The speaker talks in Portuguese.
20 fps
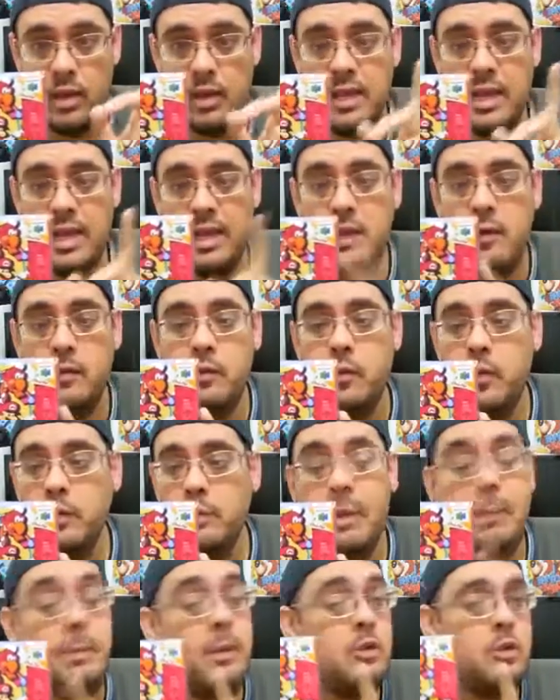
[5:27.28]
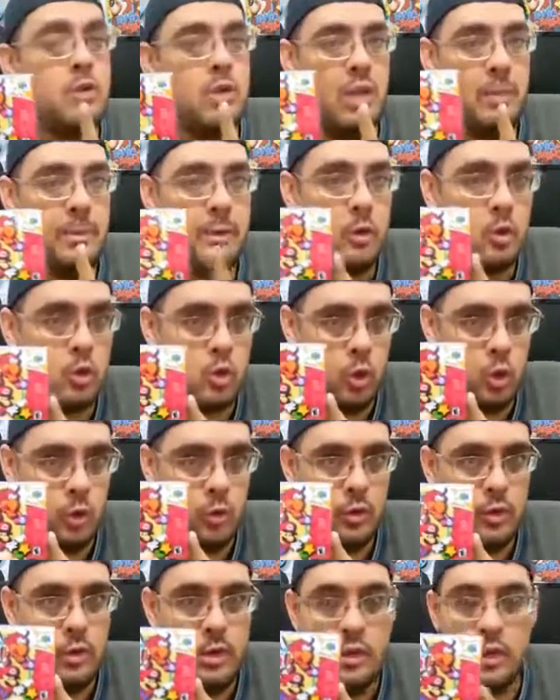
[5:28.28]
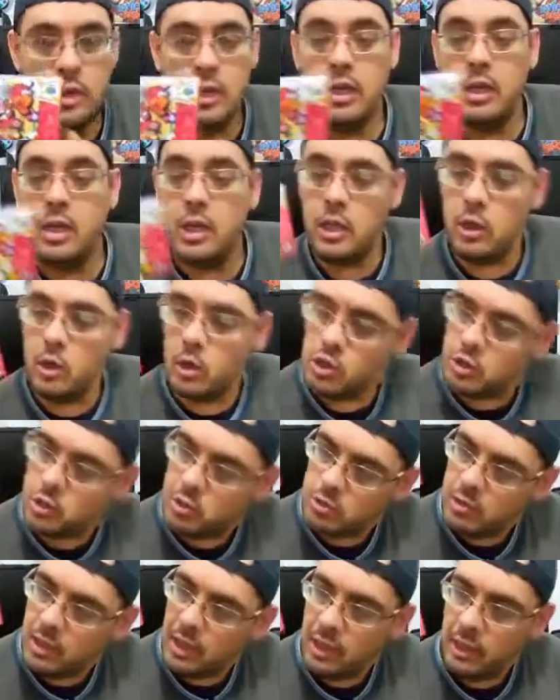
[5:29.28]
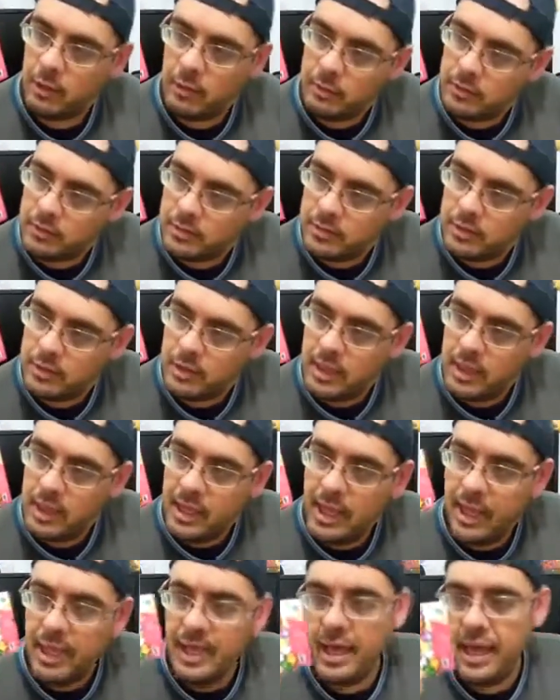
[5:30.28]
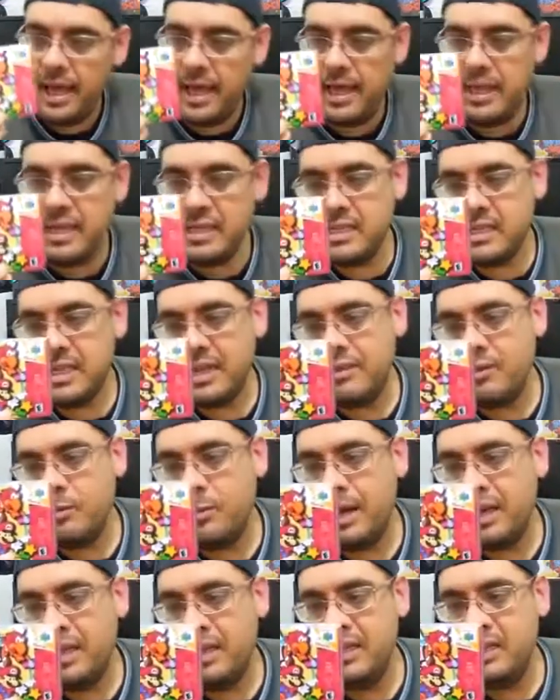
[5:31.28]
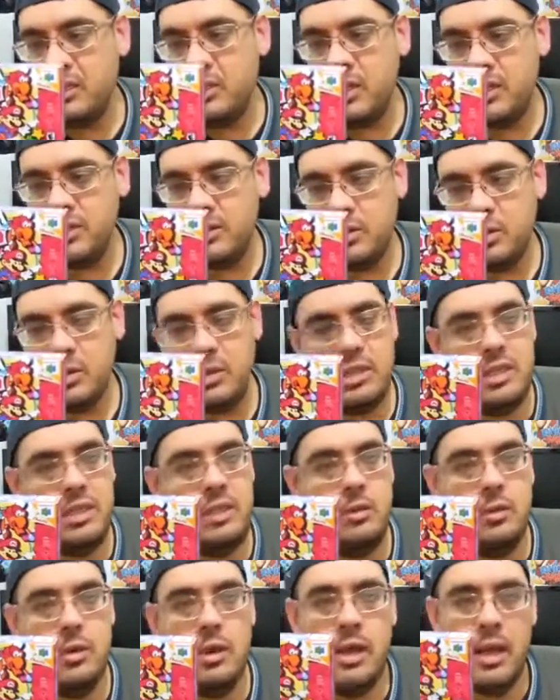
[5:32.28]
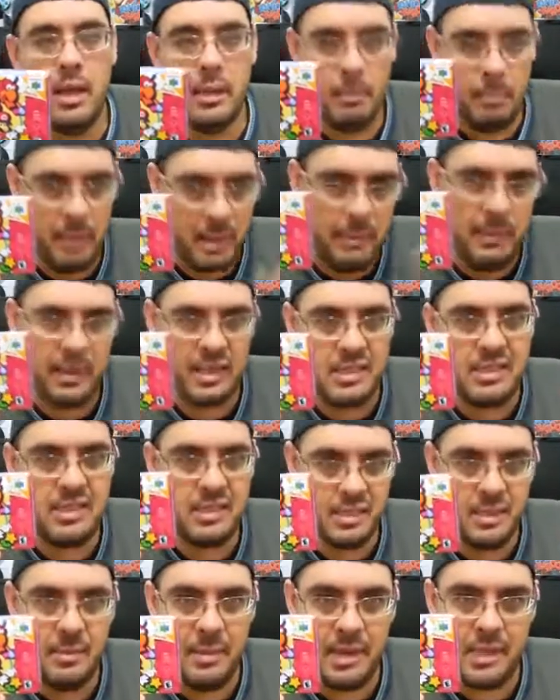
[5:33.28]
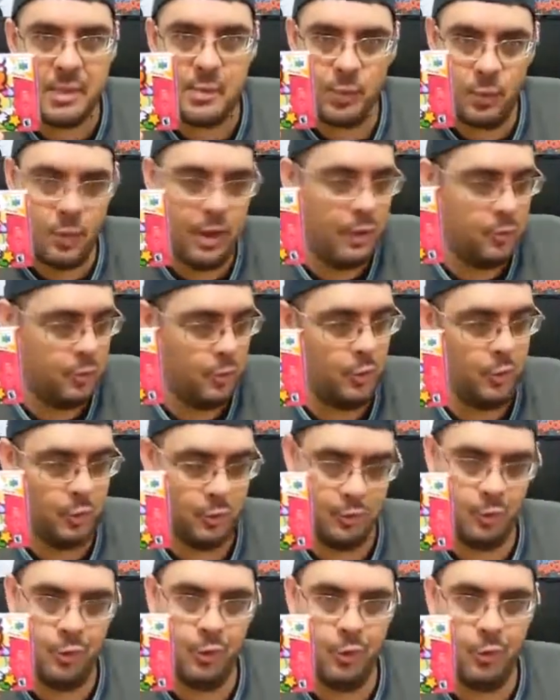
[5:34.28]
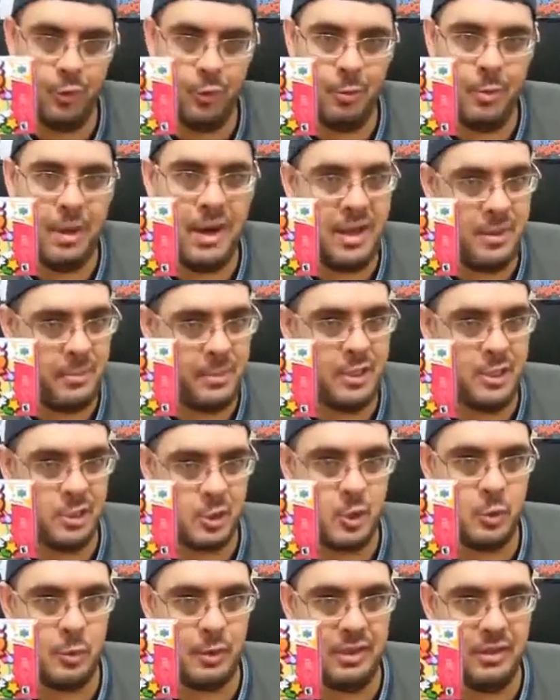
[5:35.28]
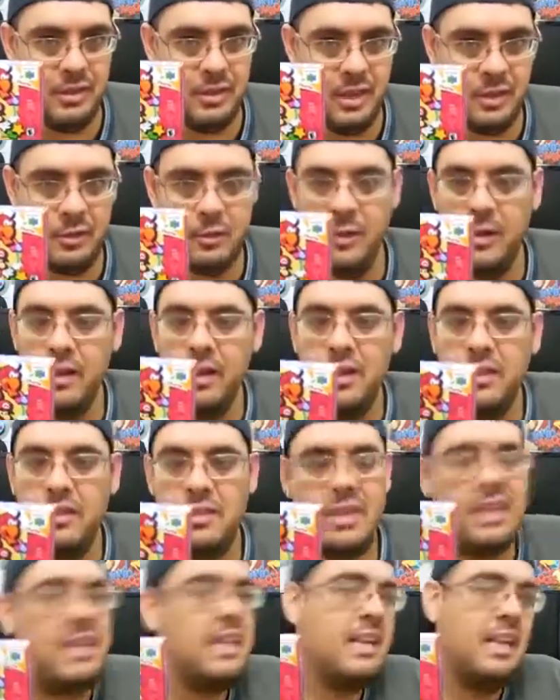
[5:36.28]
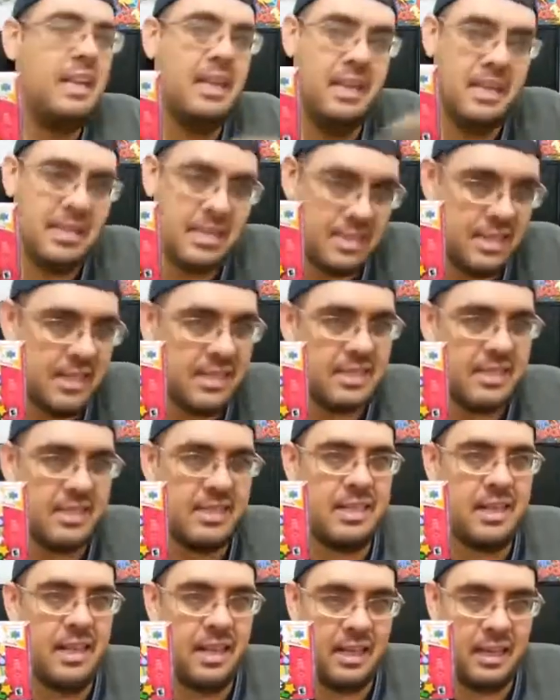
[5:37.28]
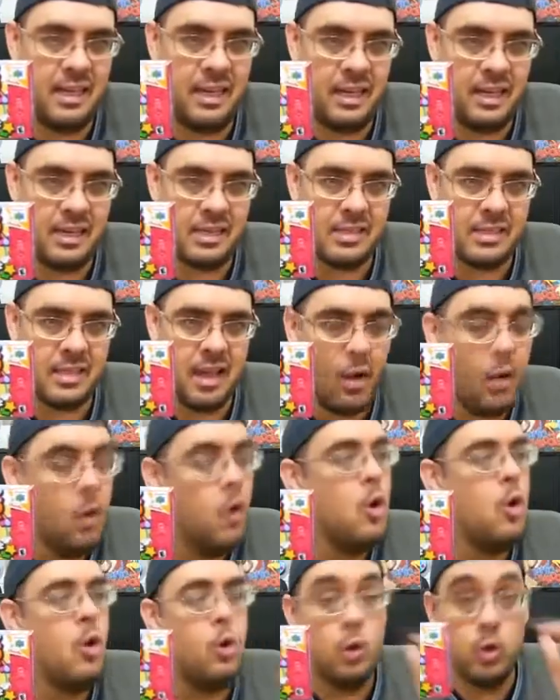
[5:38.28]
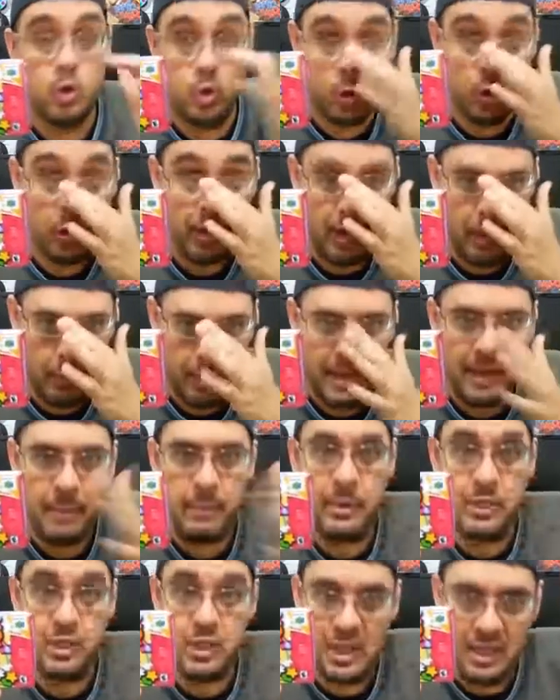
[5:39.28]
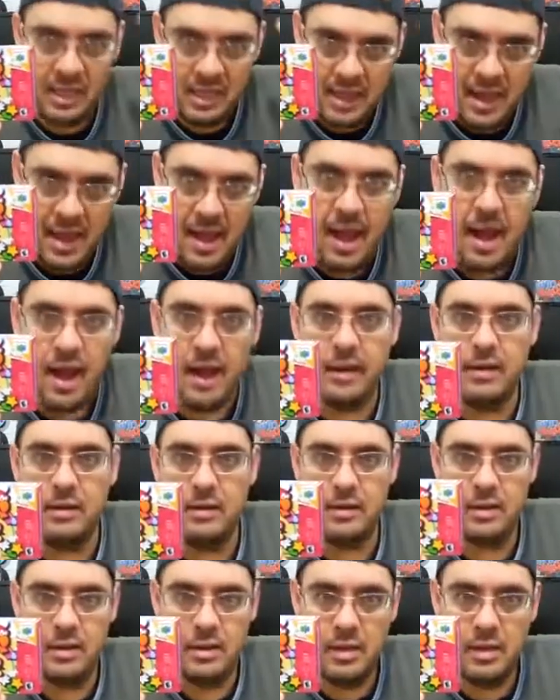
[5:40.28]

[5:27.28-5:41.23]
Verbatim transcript: E aí eu fui me apaixonei pelo jogo. E hoje eu tenho. É, ele segue uma linha de raciocínio bem parecida mesmo com a do, do Mario RPG de Super Nintendo. Tem aquele lance das estrelinhas tal. O jogo é um RPG linear,